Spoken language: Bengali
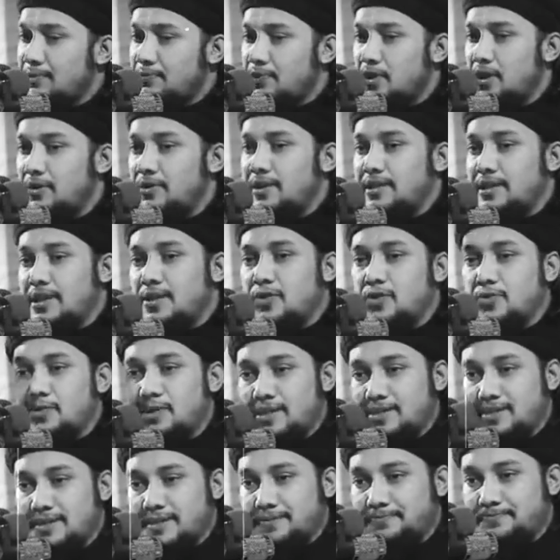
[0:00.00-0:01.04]
দিন পরিবার থেকে
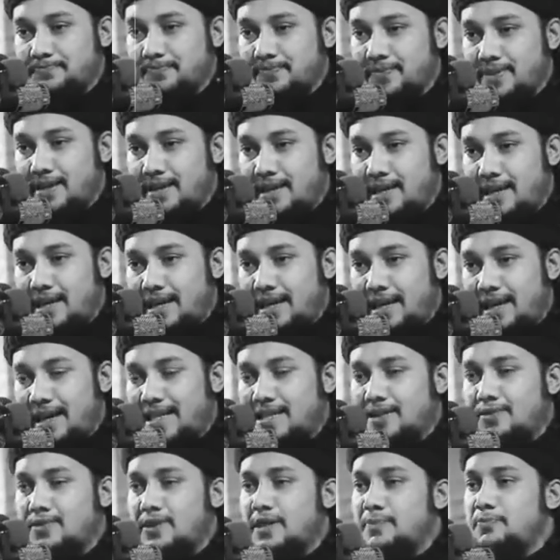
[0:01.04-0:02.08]
কমে যাচ্ছে
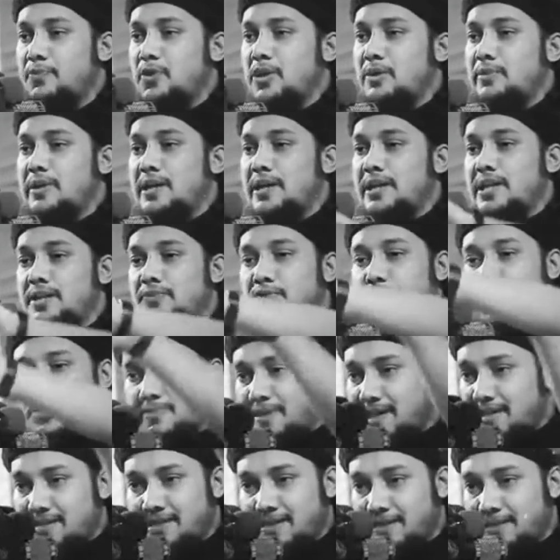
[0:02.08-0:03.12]
এতে করে পরিবারে ডিভোর্স
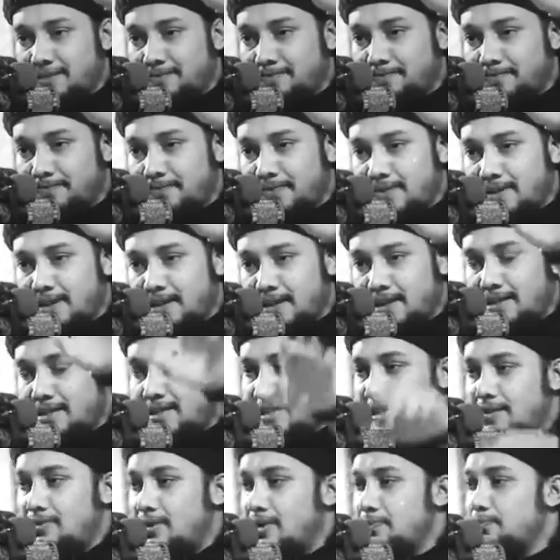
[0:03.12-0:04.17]
বাড়ছে
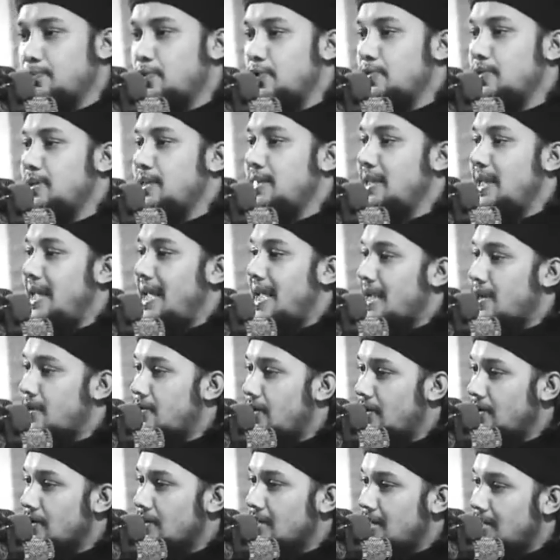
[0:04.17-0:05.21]
যেমন প্রতি এক
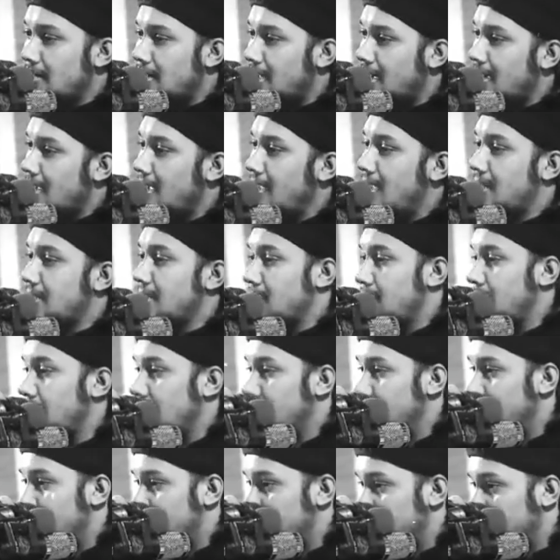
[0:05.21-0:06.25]
ঘন্টায় ঢাকায় একটা
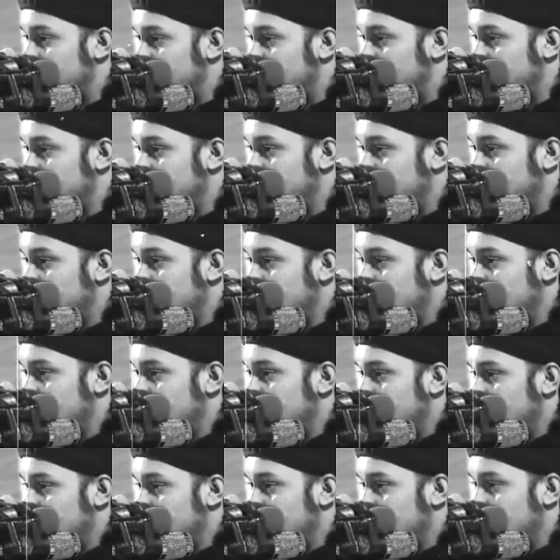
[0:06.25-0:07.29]
করে ডিভোর্স হয়
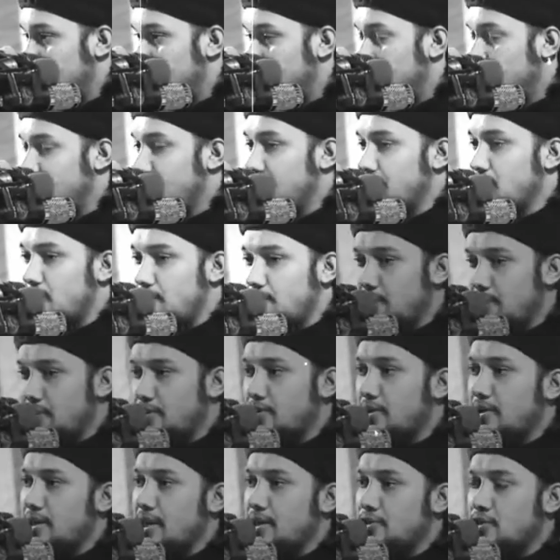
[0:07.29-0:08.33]
মানে প্রতি
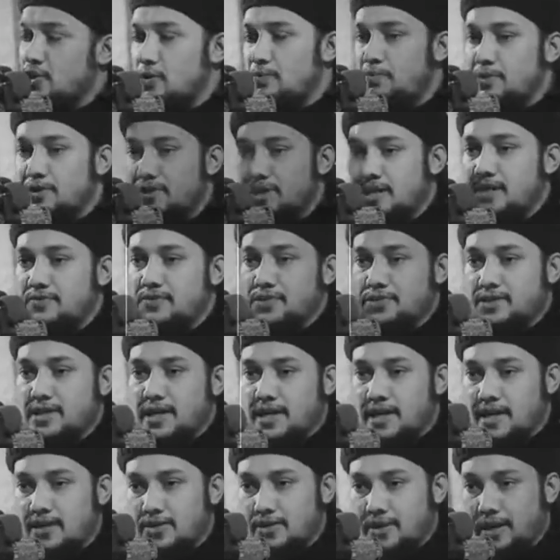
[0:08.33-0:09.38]
চব্বিশ ঘন্টায় চব্বিশটা ডিভোর্স
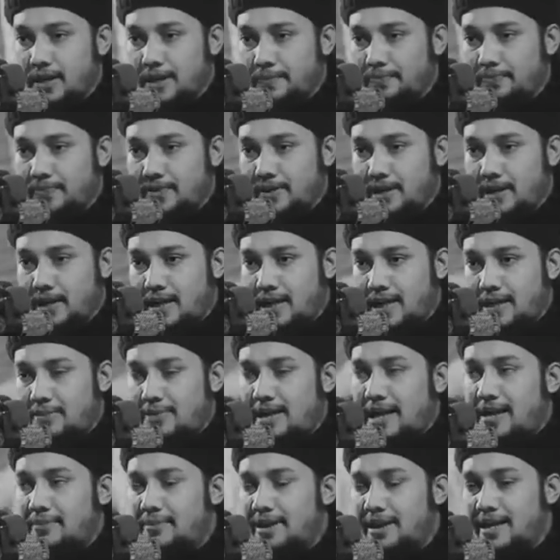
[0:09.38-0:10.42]
ঢাকায় হয়
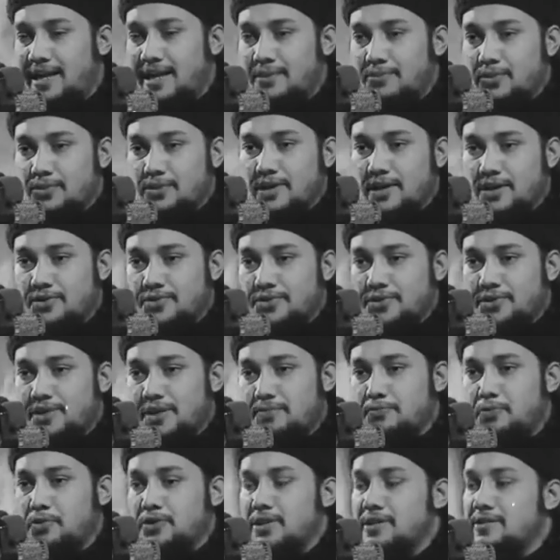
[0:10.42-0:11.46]
এবং আমেরিকার মতো
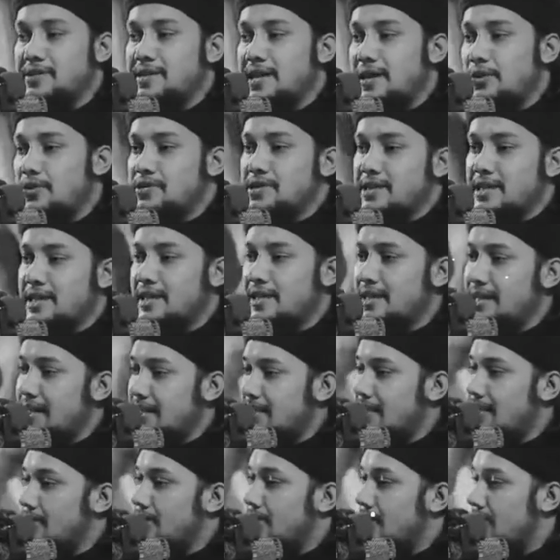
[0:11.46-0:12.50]
কান্ট্রিতে প্রতি তেরো সেকেন্ডে
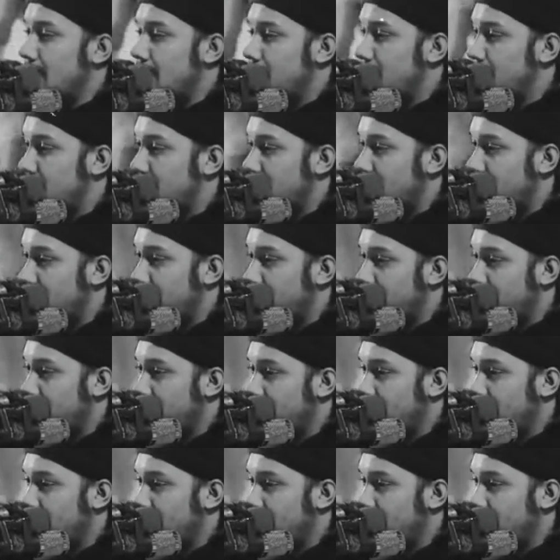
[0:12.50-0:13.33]
একটা করে ডিভোর্স হয়